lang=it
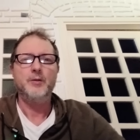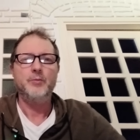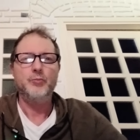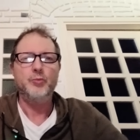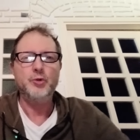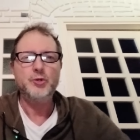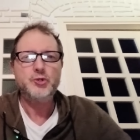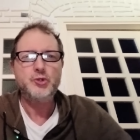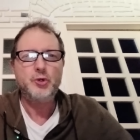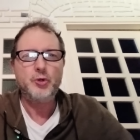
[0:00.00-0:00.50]

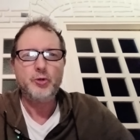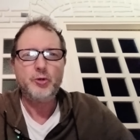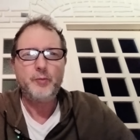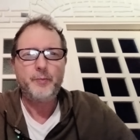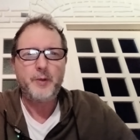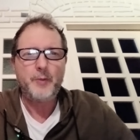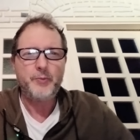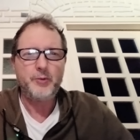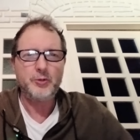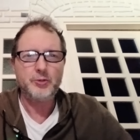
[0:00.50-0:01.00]
Buongiorno
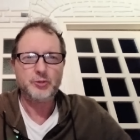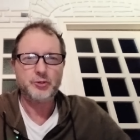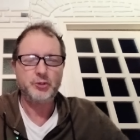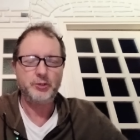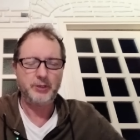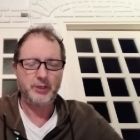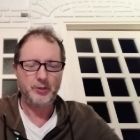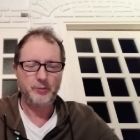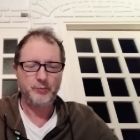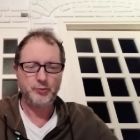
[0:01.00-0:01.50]
Popolo
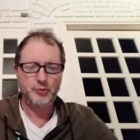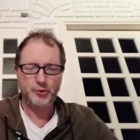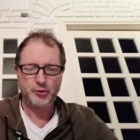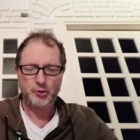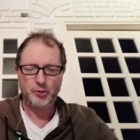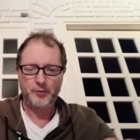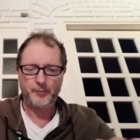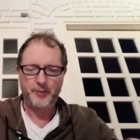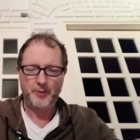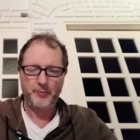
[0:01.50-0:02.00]
Rossonero,
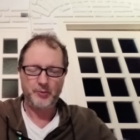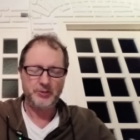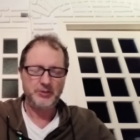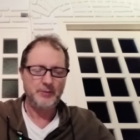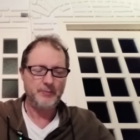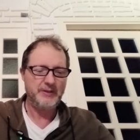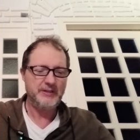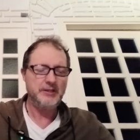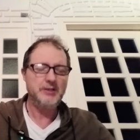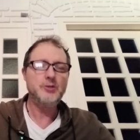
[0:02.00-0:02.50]
buongiorno Popolo
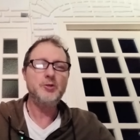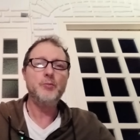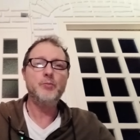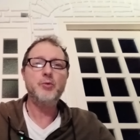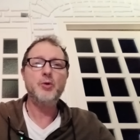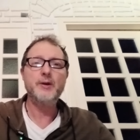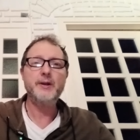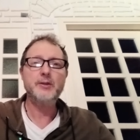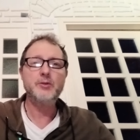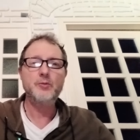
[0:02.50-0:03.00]
del Bandito,
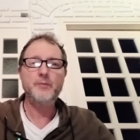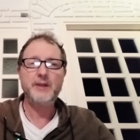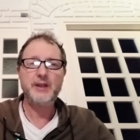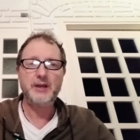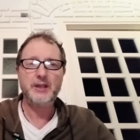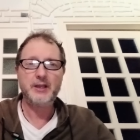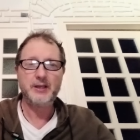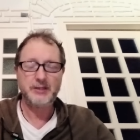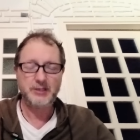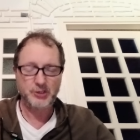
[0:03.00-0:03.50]
buona
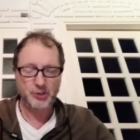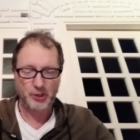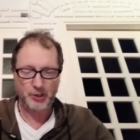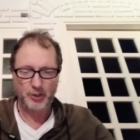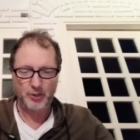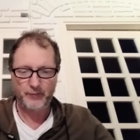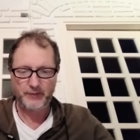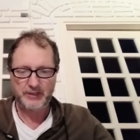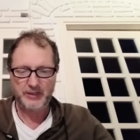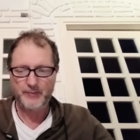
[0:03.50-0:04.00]
domenica
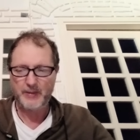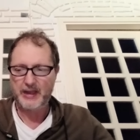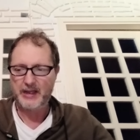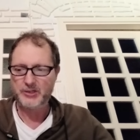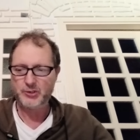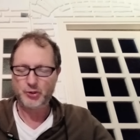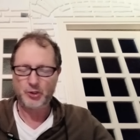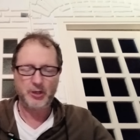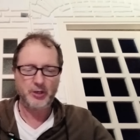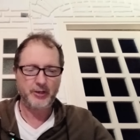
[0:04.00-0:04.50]
19 di
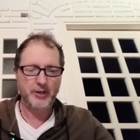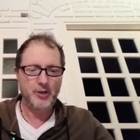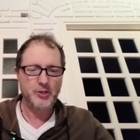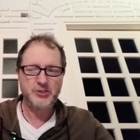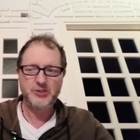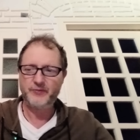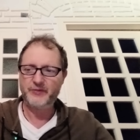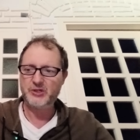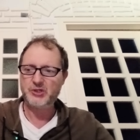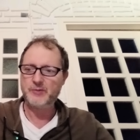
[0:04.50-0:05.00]
maggio. Allora
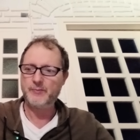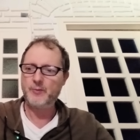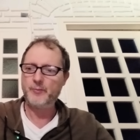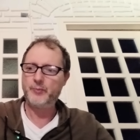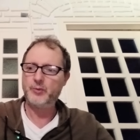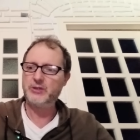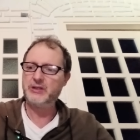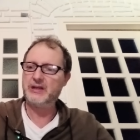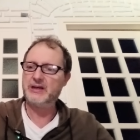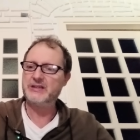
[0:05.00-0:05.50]
oggi facciamo un
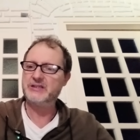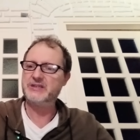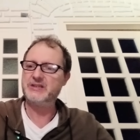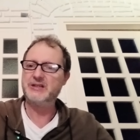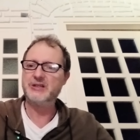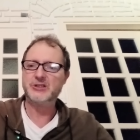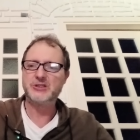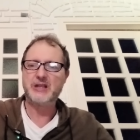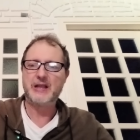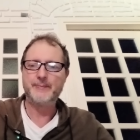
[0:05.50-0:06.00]
po' di
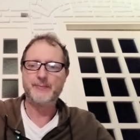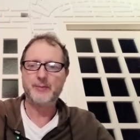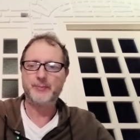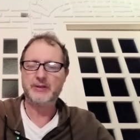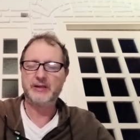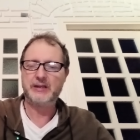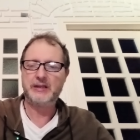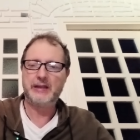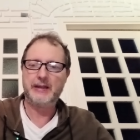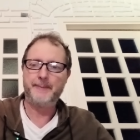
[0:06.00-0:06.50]
rassegna stampa
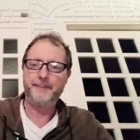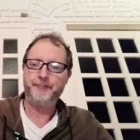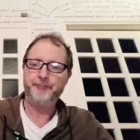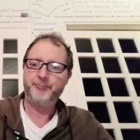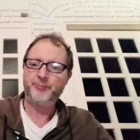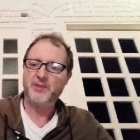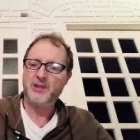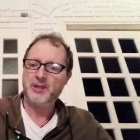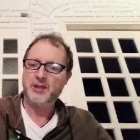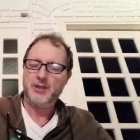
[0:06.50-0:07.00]
perché
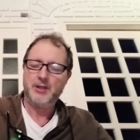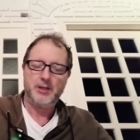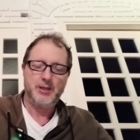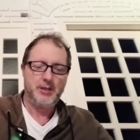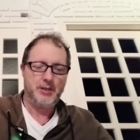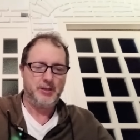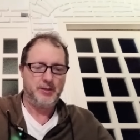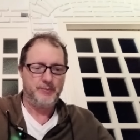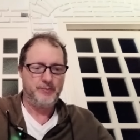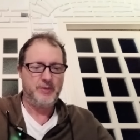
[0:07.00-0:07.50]

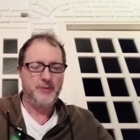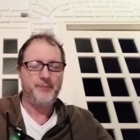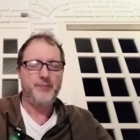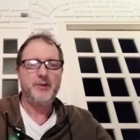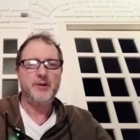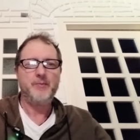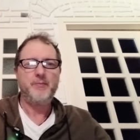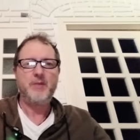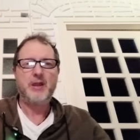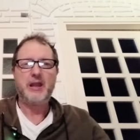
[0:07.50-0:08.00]
mi
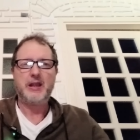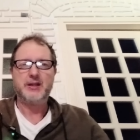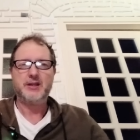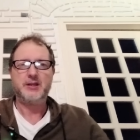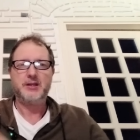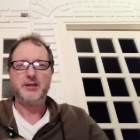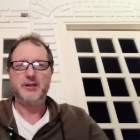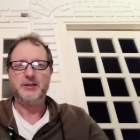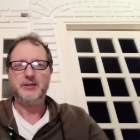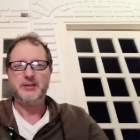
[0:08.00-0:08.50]

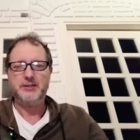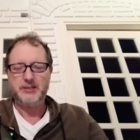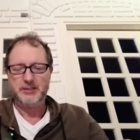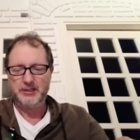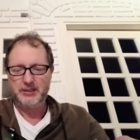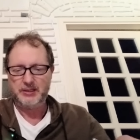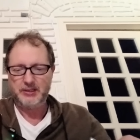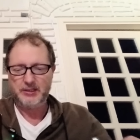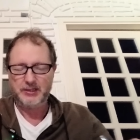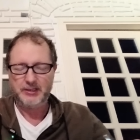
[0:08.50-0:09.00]
permette
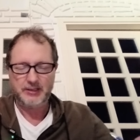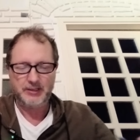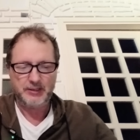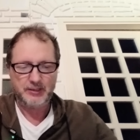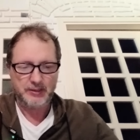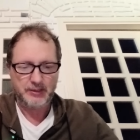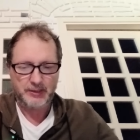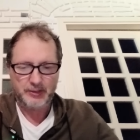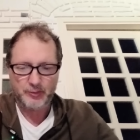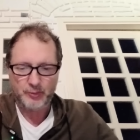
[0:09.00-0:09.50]
di
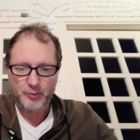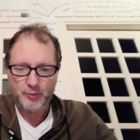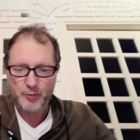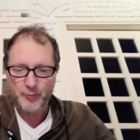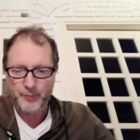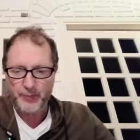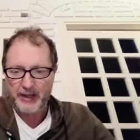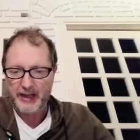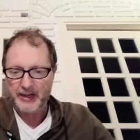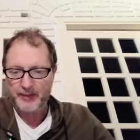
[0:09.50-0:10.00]
eh,
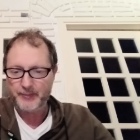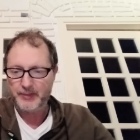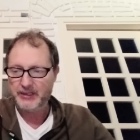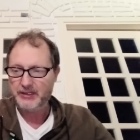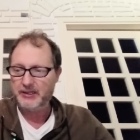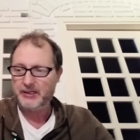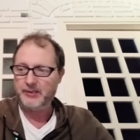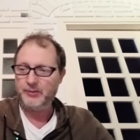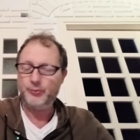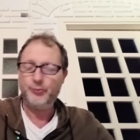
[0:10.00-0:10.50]
occuparmi
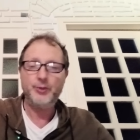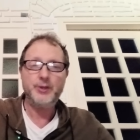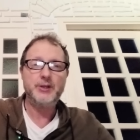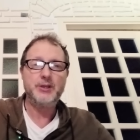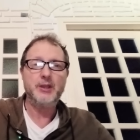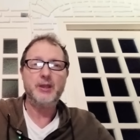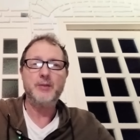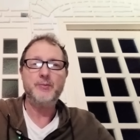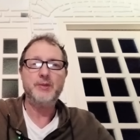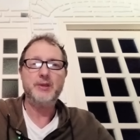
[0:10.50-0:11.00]
dei due
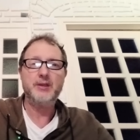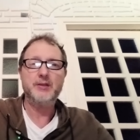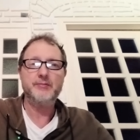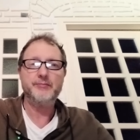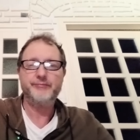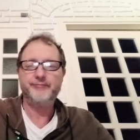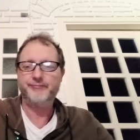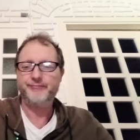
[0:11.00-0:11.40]
temi